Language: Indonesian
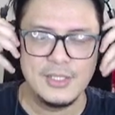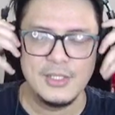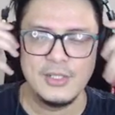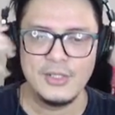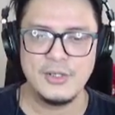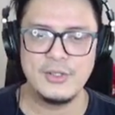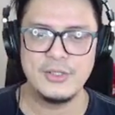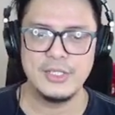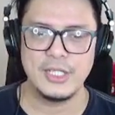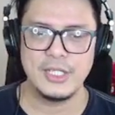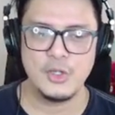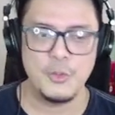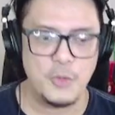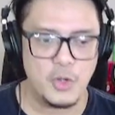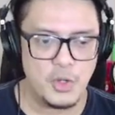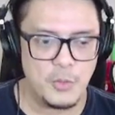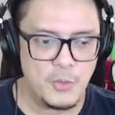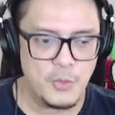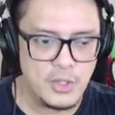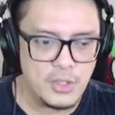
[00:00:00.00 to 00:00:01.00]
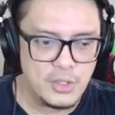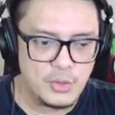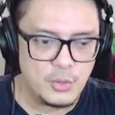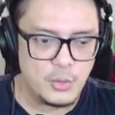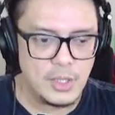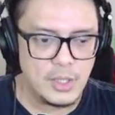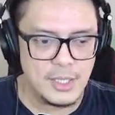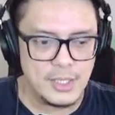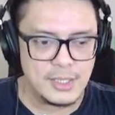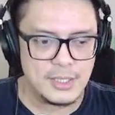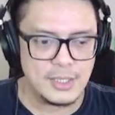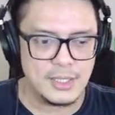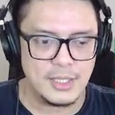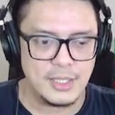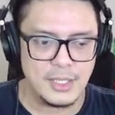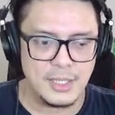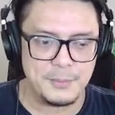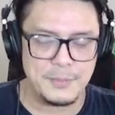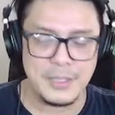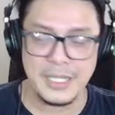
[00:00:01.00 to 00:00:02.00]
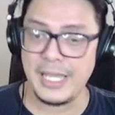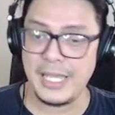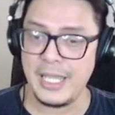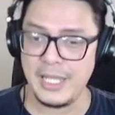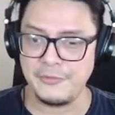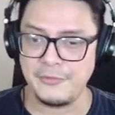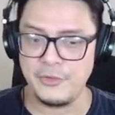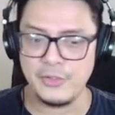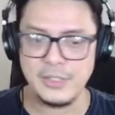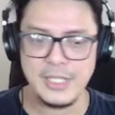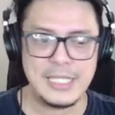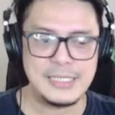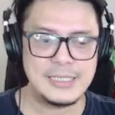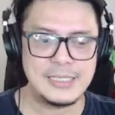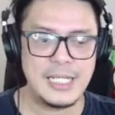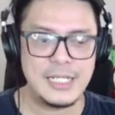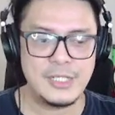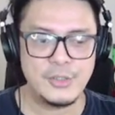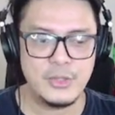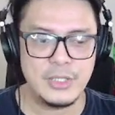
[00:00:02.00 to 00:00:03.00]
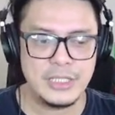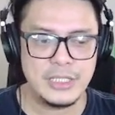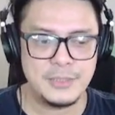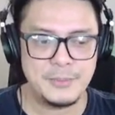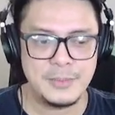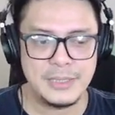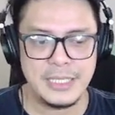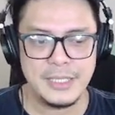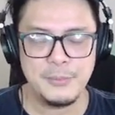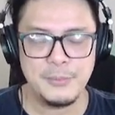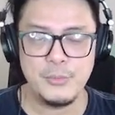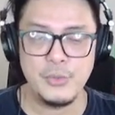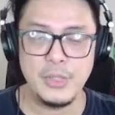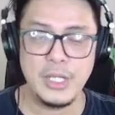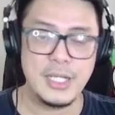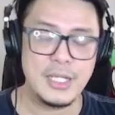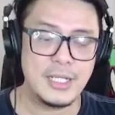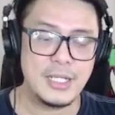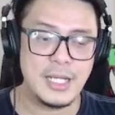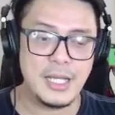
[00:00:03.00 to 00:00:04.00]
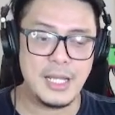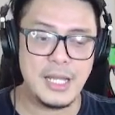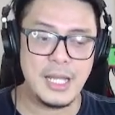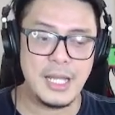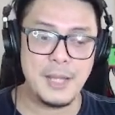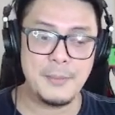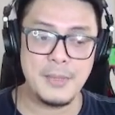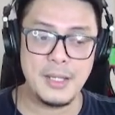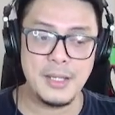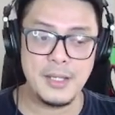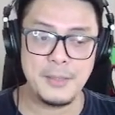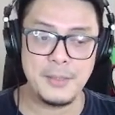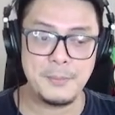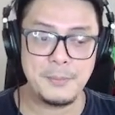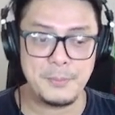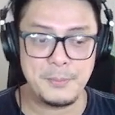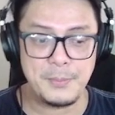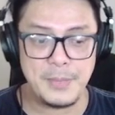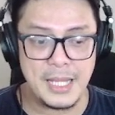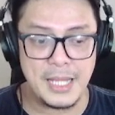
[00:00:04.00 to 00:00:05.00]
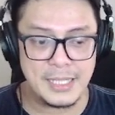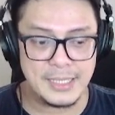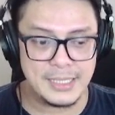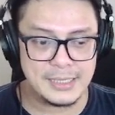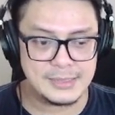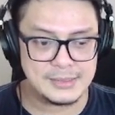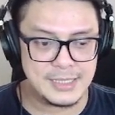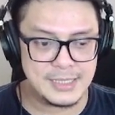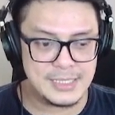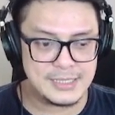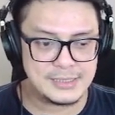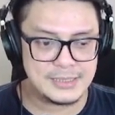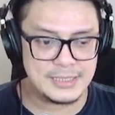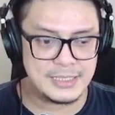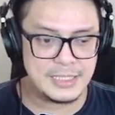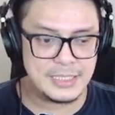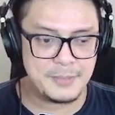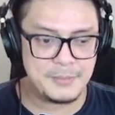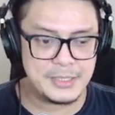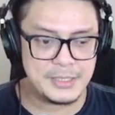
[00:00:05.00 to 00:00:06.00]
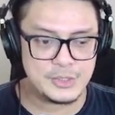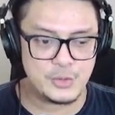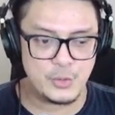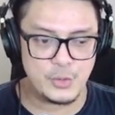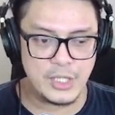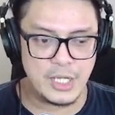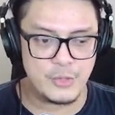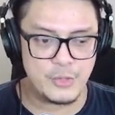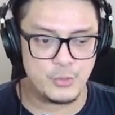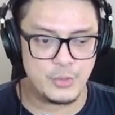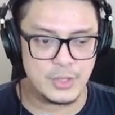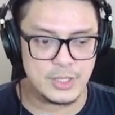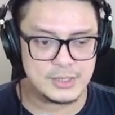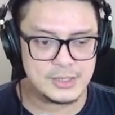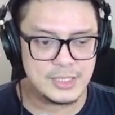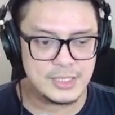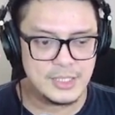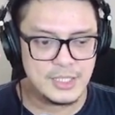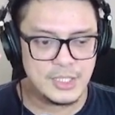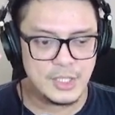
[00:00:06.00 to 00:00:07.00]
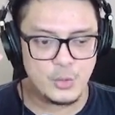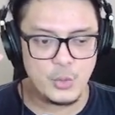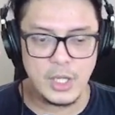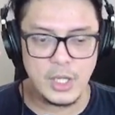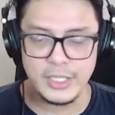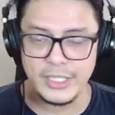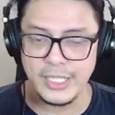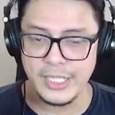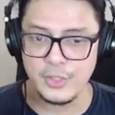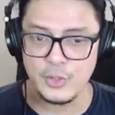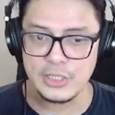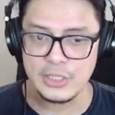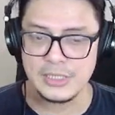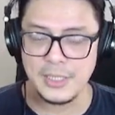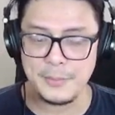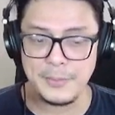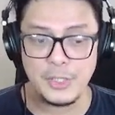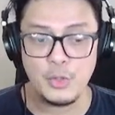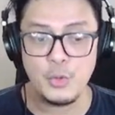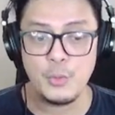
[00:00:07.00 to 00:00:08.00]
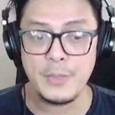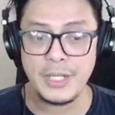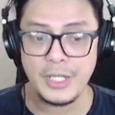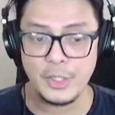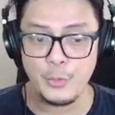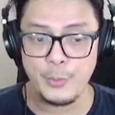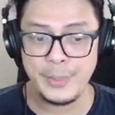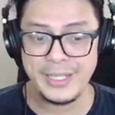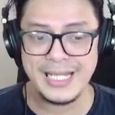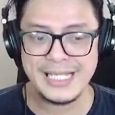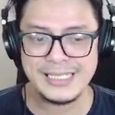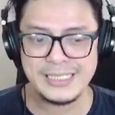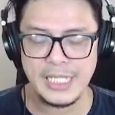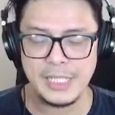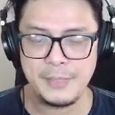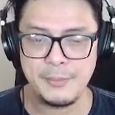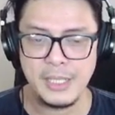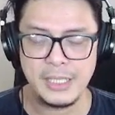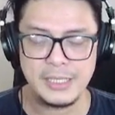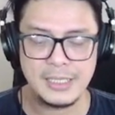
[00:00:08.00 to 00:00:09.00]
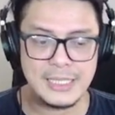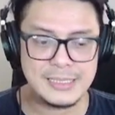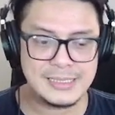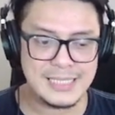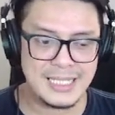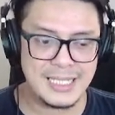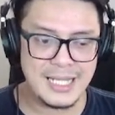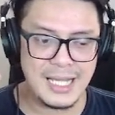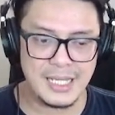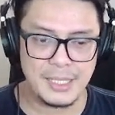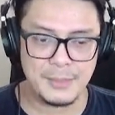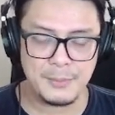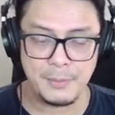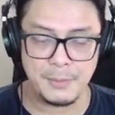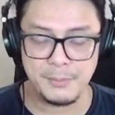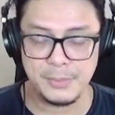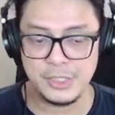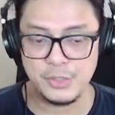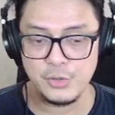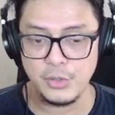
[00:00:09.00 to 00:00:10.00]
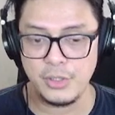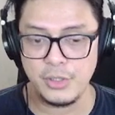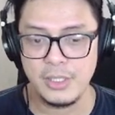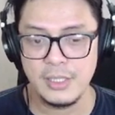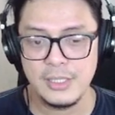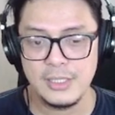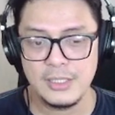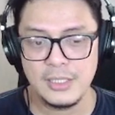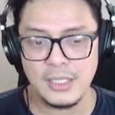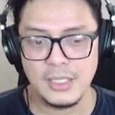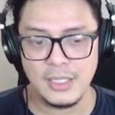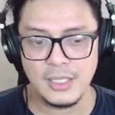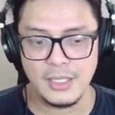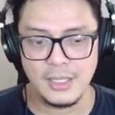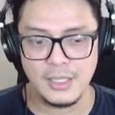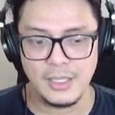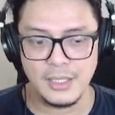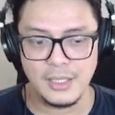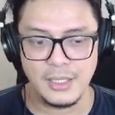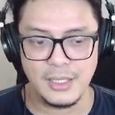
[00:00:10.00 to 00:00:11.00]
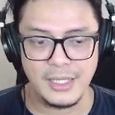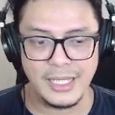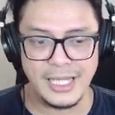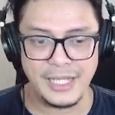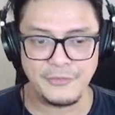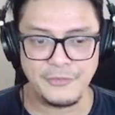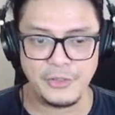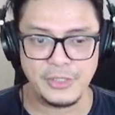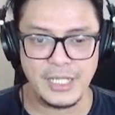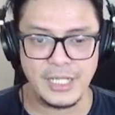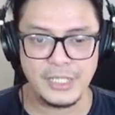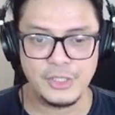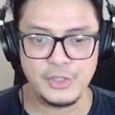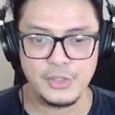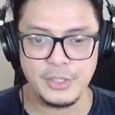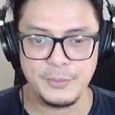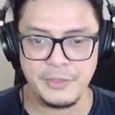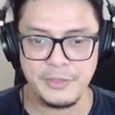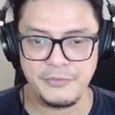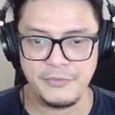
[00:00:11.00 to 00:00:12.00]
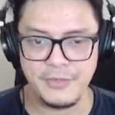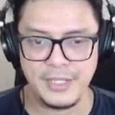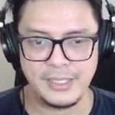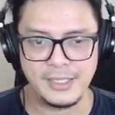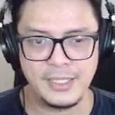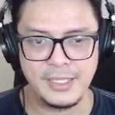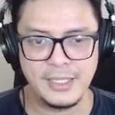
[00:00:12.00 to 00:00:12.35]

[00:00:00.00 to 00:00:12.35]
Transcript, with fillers: Oh ya, ngomong-ngomong gue uh, pakai headphone guys dan gue ditemenin biar sama plugins guys ini namanya Sonarworks. Gue gak di endorse tapi gue merekomendasikan banget guys karena akan membentuk uh, headphone kalian itu lebih flat.